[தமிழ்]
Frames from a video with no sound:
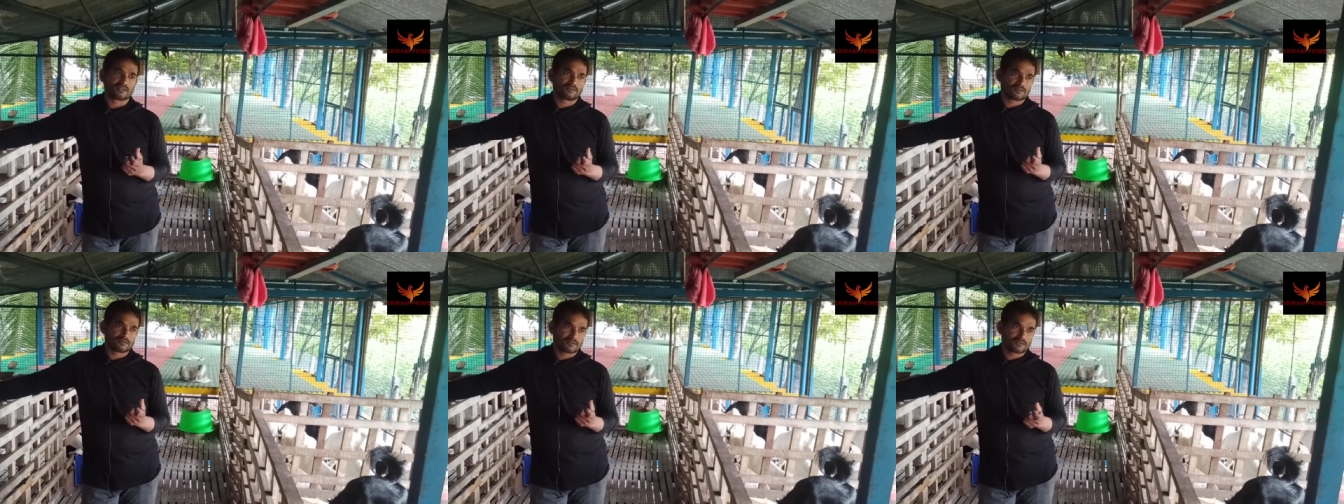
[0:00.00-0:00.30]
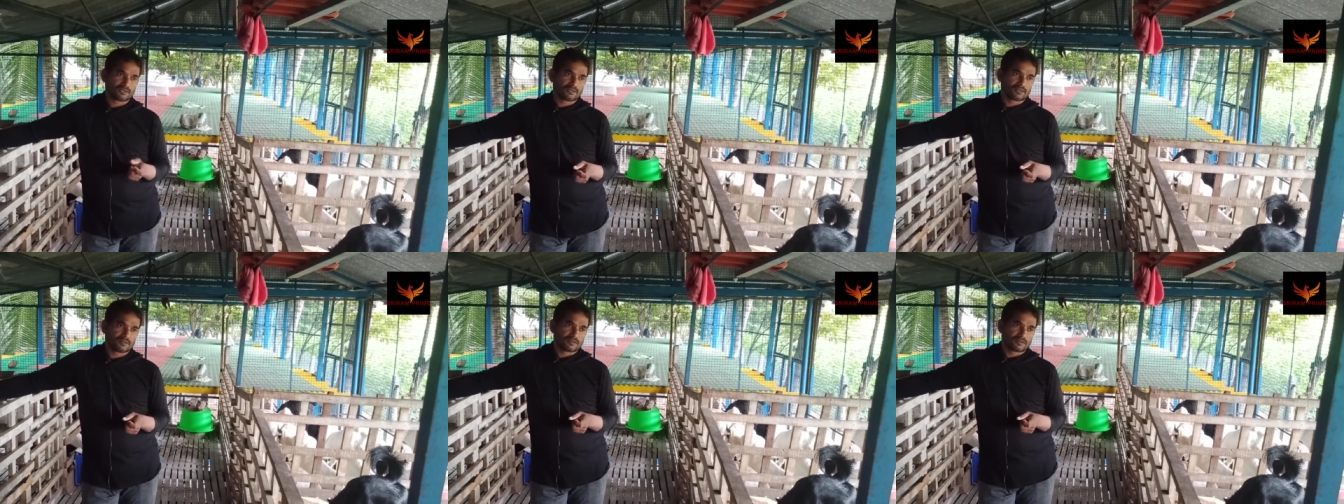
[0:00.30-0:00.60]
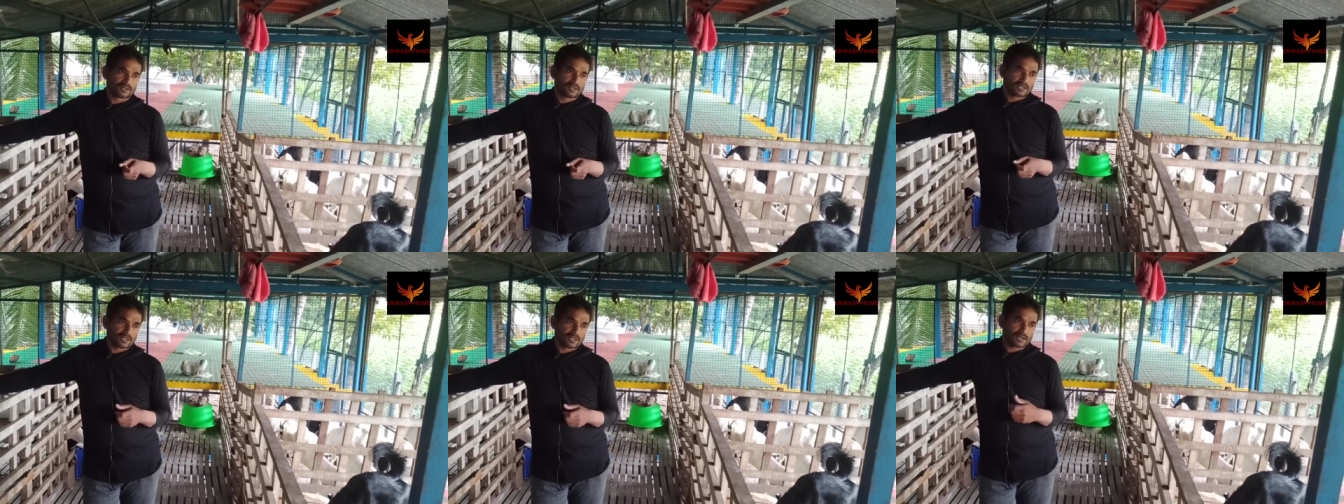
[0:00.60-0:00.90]
நேப்பியரு
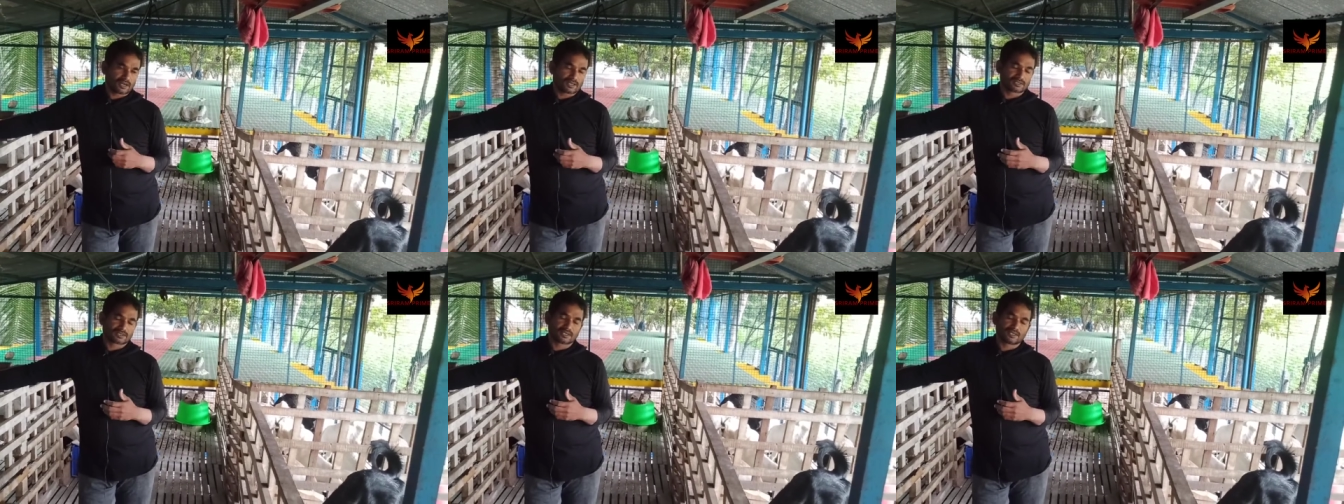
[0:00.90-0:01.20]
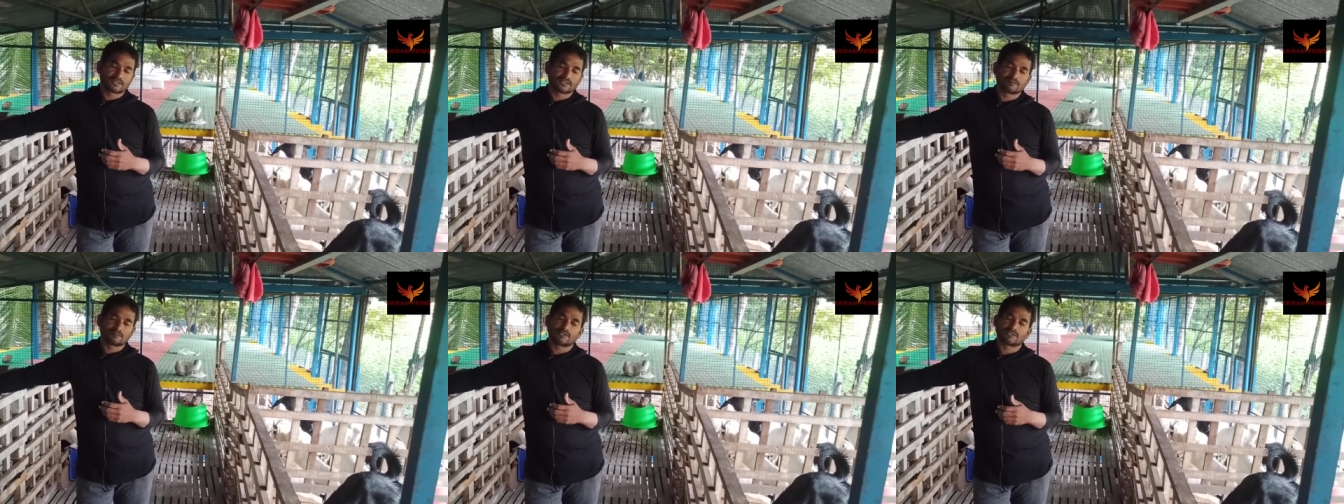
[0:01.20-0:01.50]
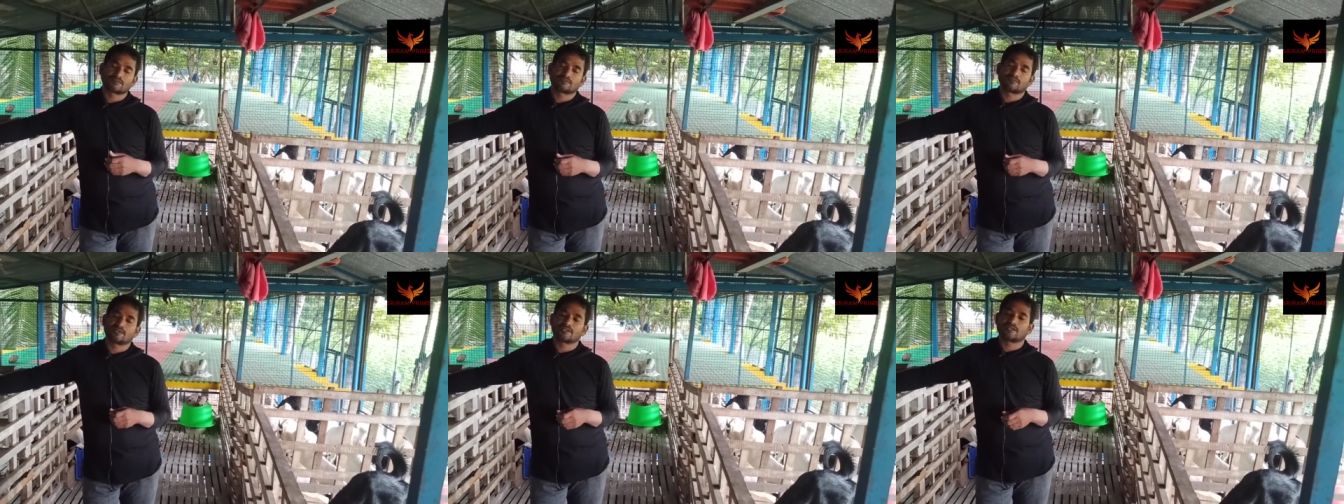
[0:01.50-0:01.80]
எல்லாம்
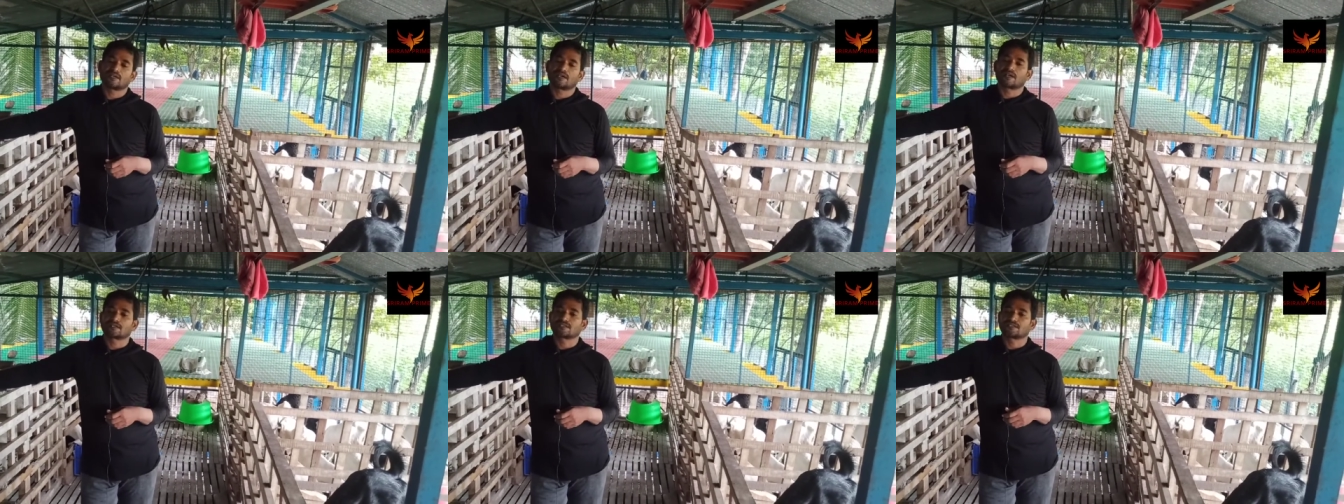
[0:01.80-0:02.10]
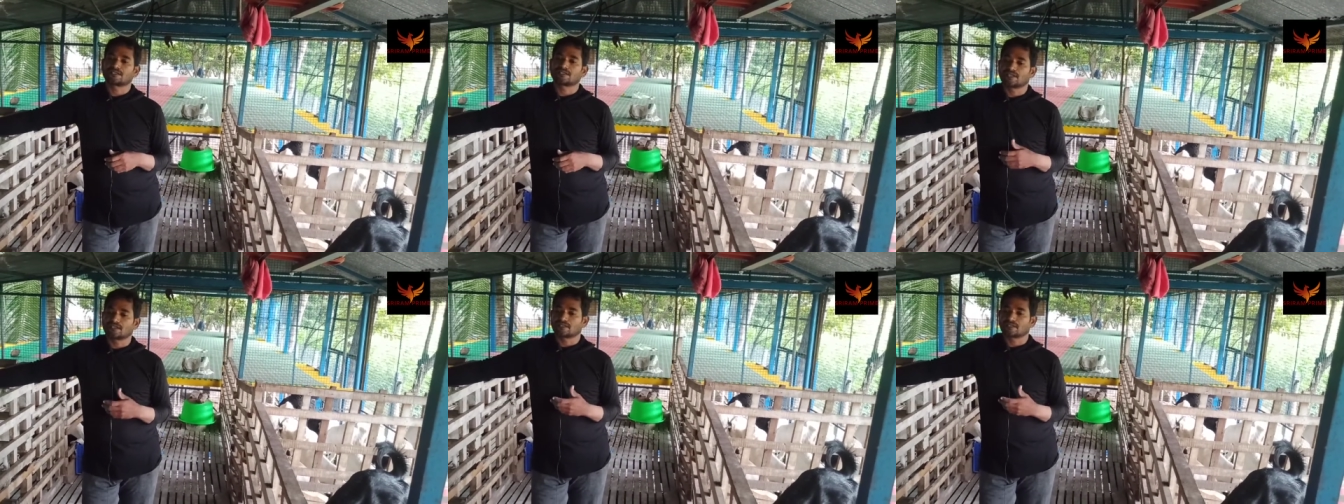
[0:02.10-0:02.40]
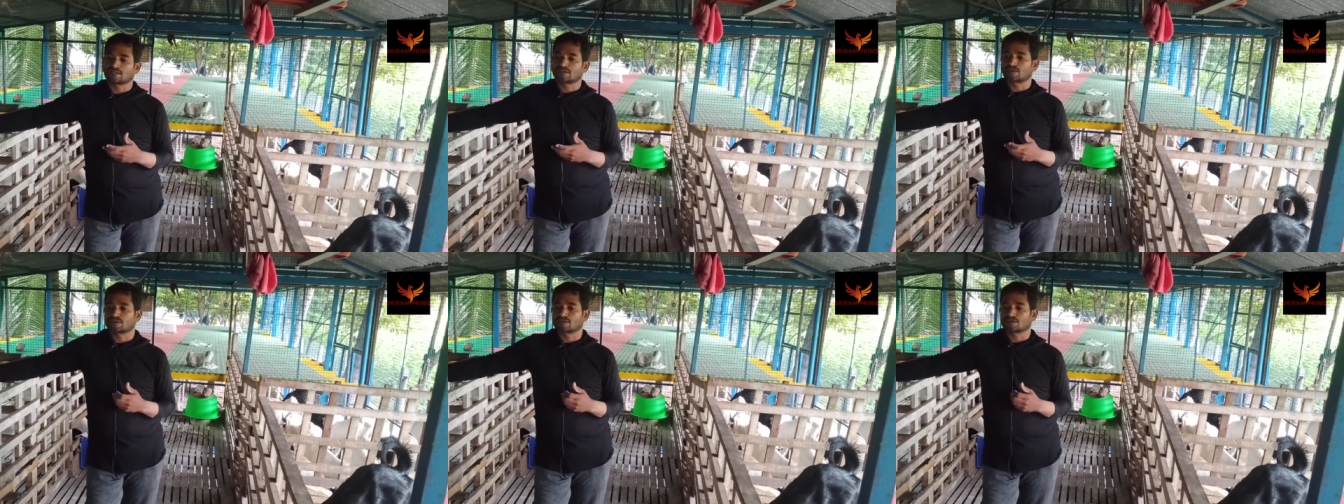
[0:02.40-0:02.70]
சேர்ந்து மிக்ஸ் பண்ணி தான்
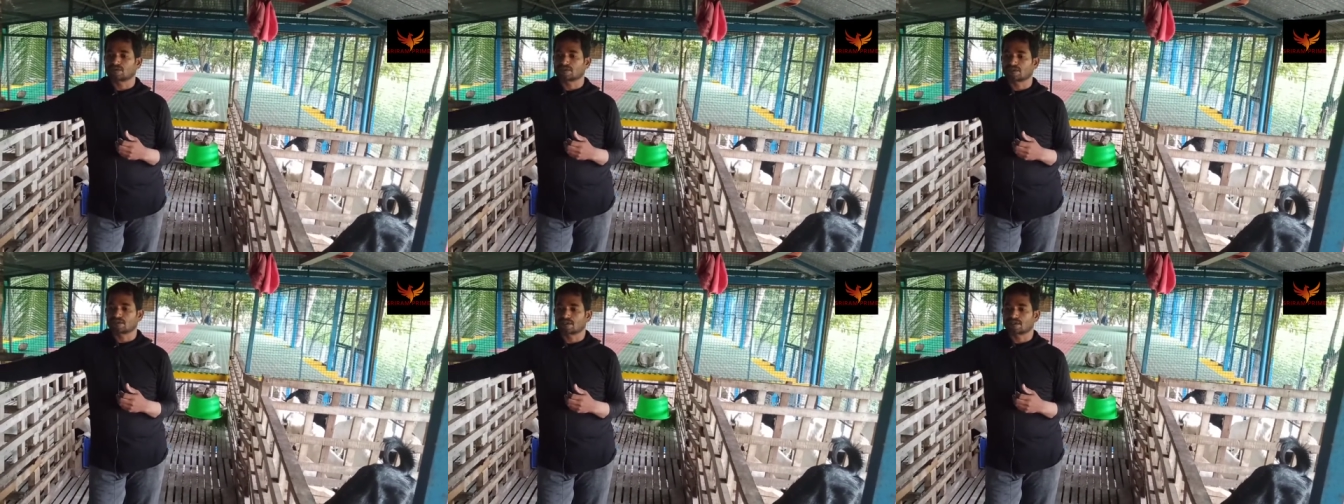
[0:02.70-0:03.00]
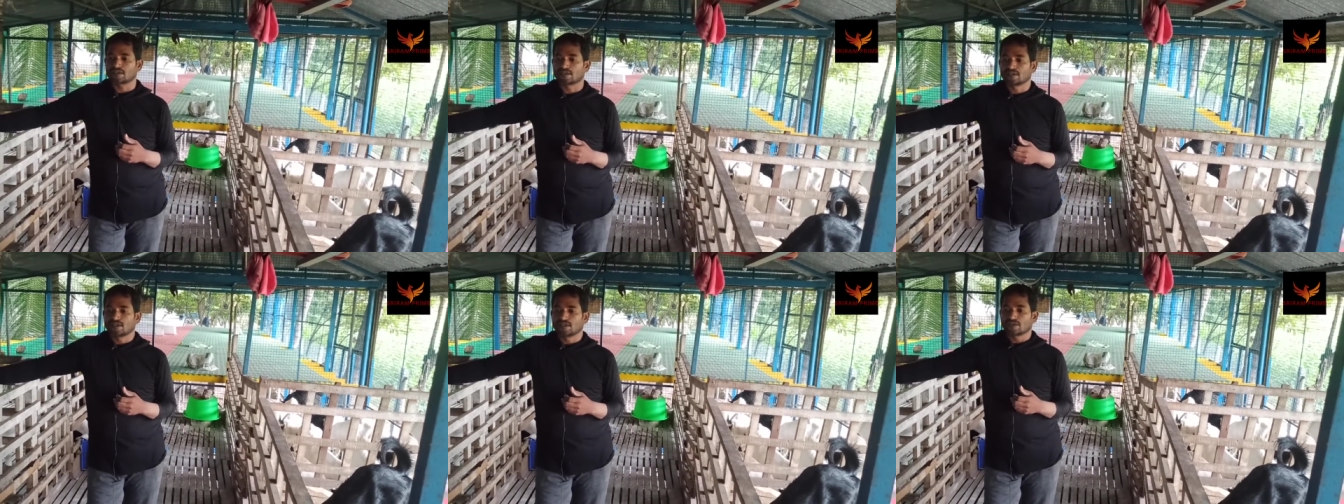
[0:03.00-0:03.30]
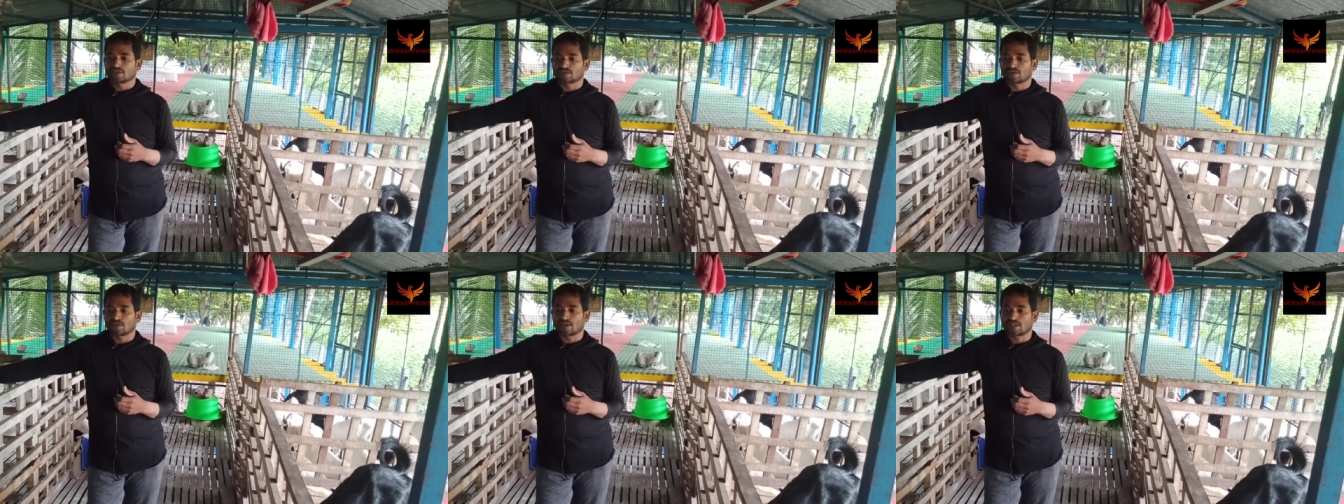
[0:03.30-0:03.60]
அரைச்சி அதுக்கு கொடுத்துட்ருக்கேன்